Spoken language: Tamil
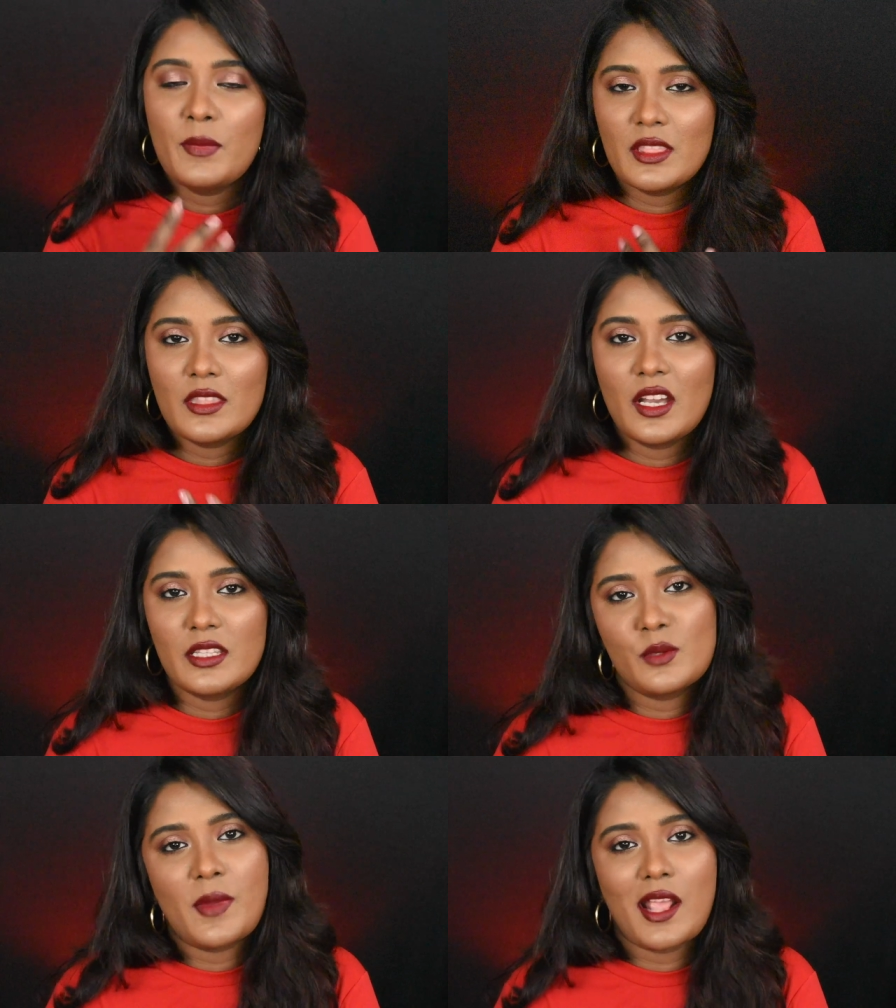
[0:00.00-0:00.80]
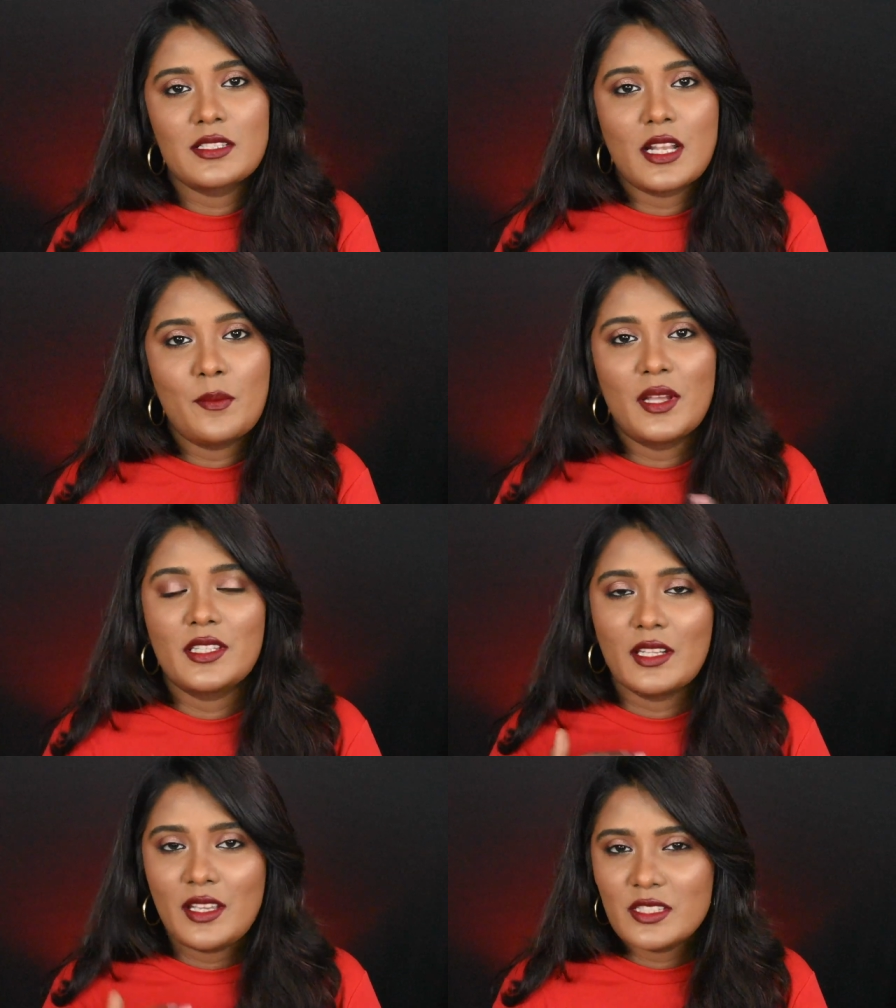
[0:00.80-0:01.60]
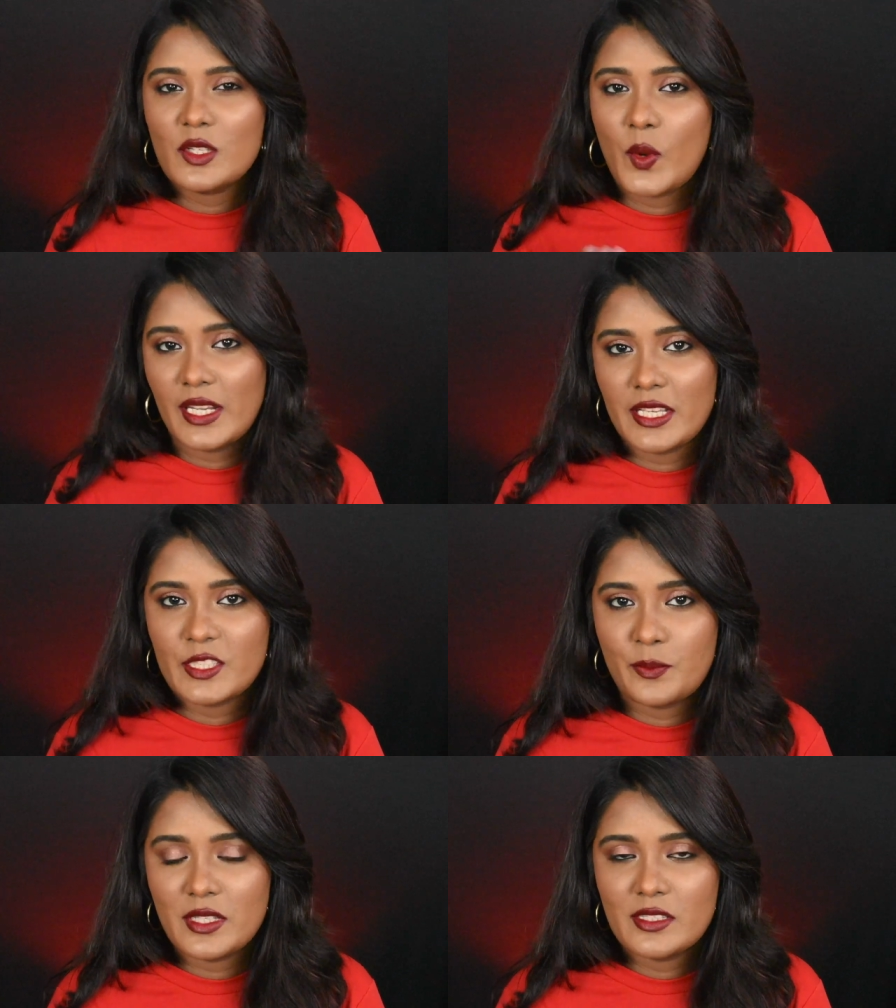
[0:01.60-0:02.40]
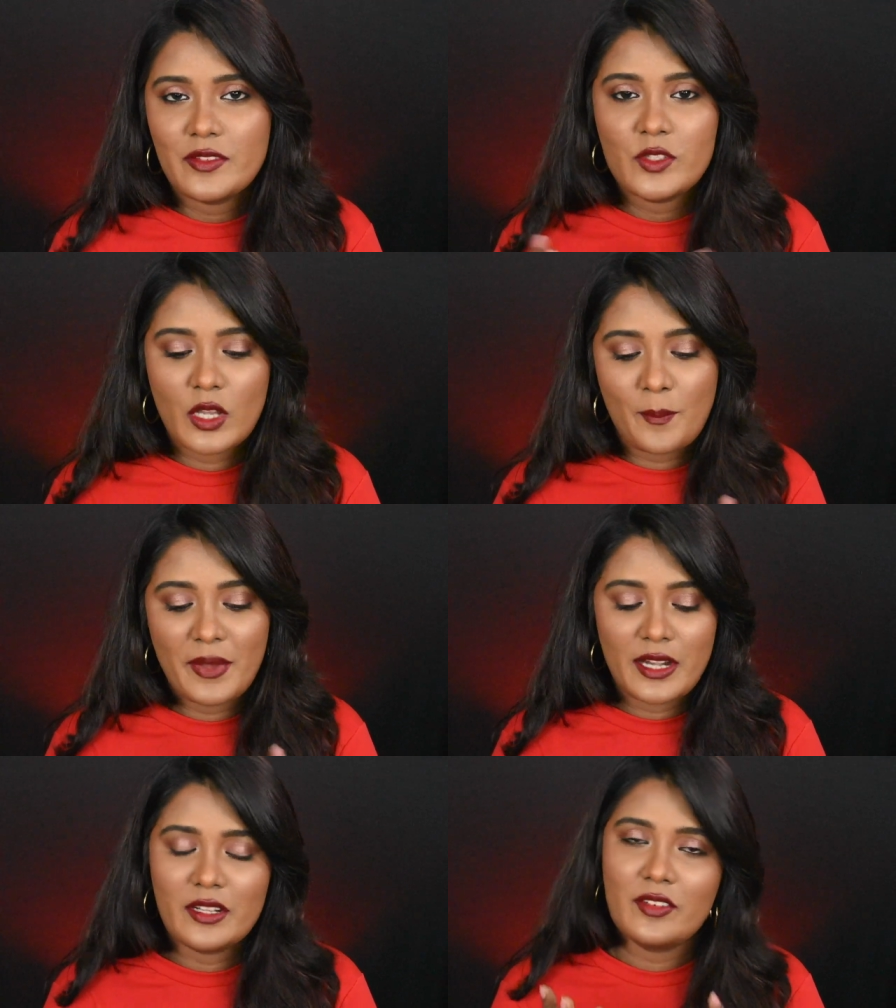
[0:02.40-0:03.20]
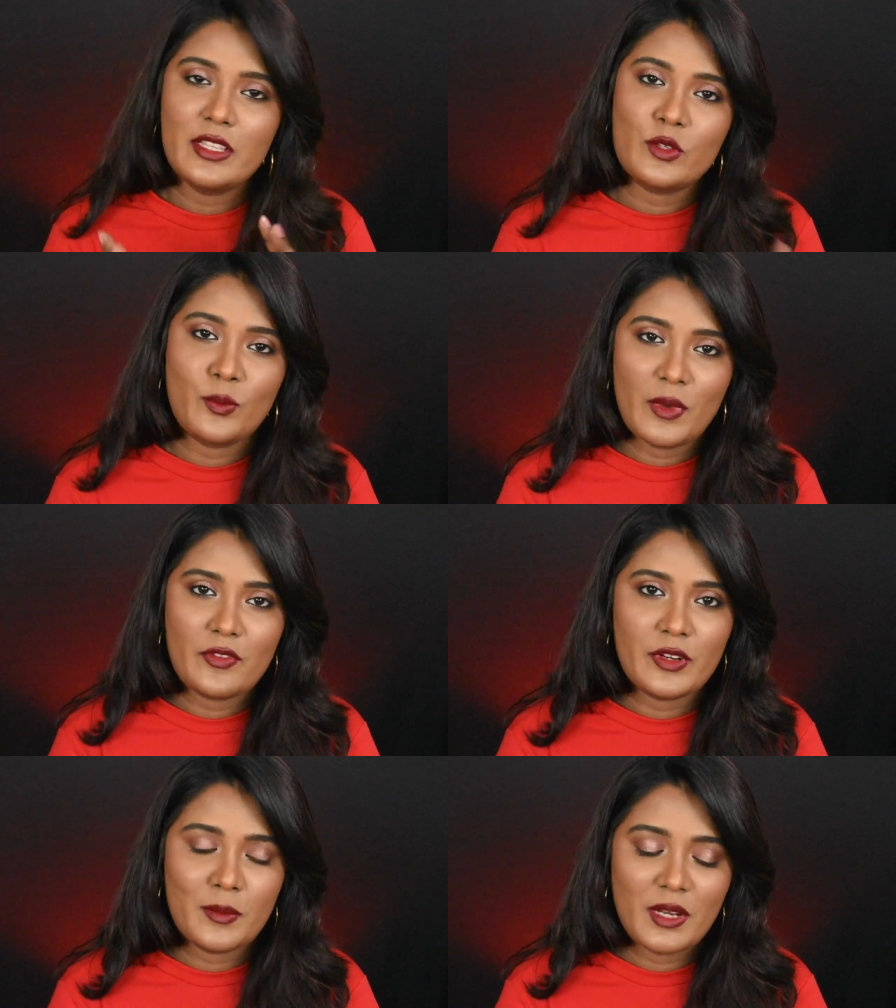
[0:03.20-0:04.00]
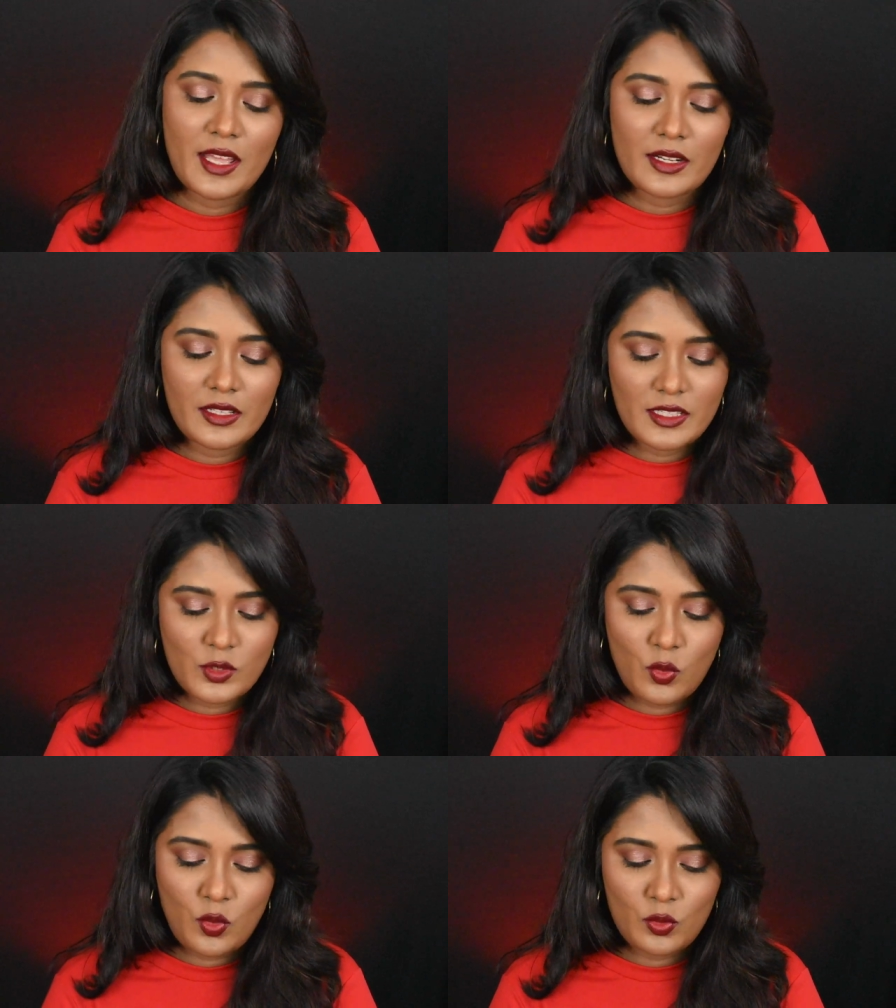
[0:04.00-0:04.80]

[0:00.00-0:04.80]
மித்த அதர் பிராண்ட்ஸ்லாம் பார்த்தீங்கன்னா இட்ஸ் குவைட் எக்ஸ்பென்சிவ் ஸோ கம்பேரிட்டிவ்லி இது ரொம்ப அஃபோர்டபுளாக இருக்குது ஸோ